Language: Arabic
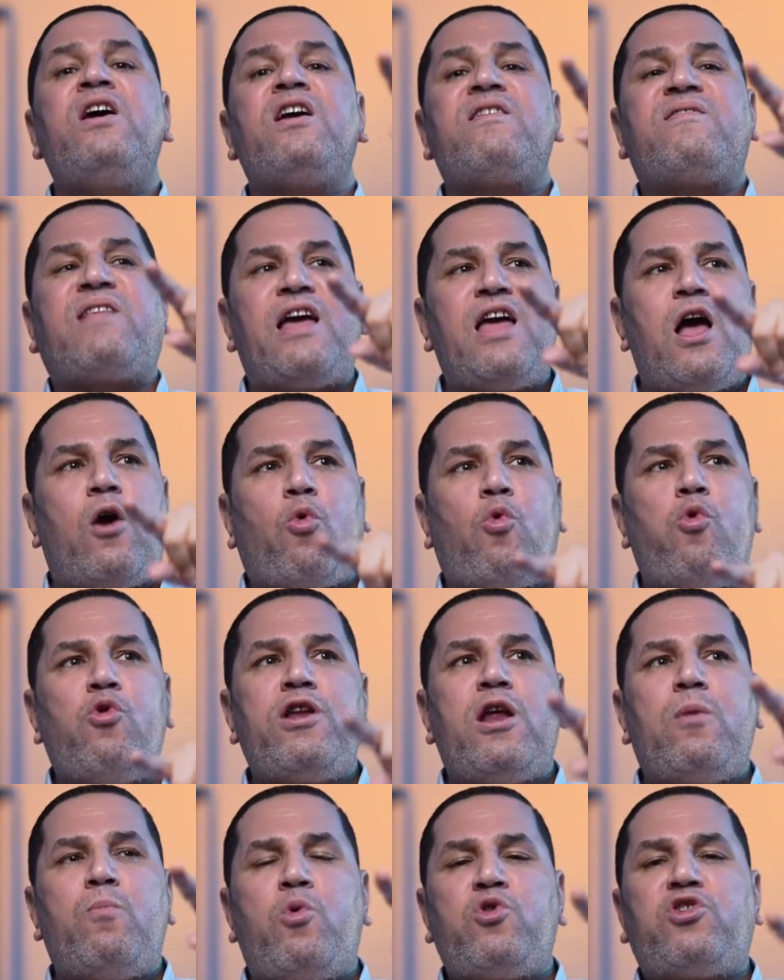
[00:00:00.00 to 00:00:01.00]
سيكون
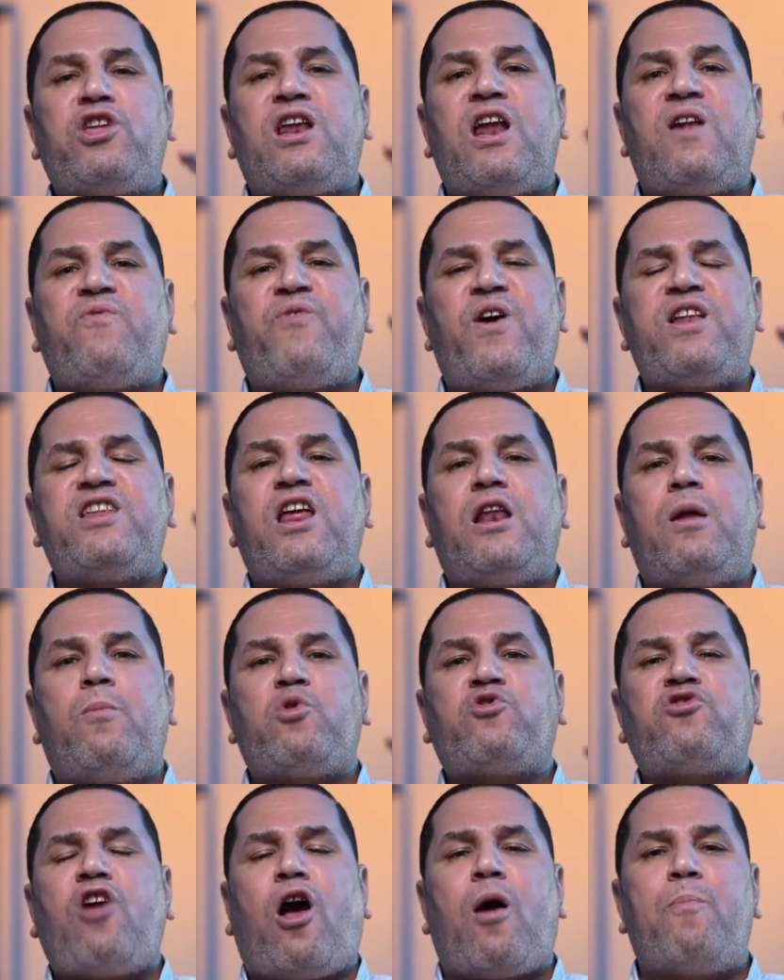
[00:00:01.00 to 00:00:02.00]
المدير الفني
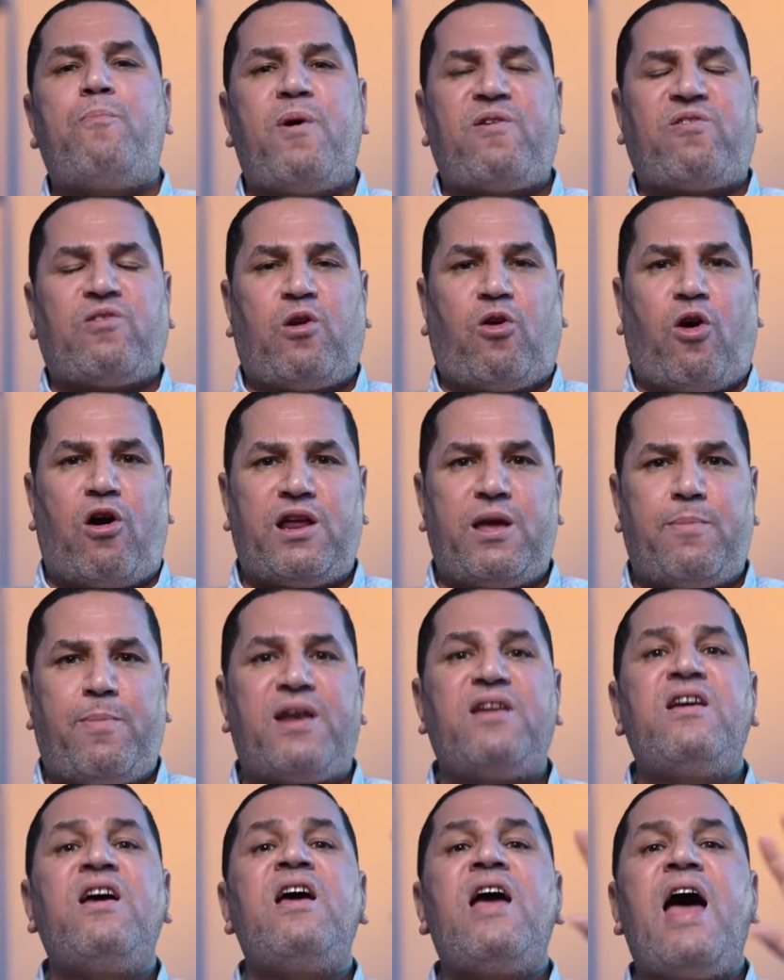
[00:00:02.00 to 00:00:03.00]
لمنتخب مصر قريبا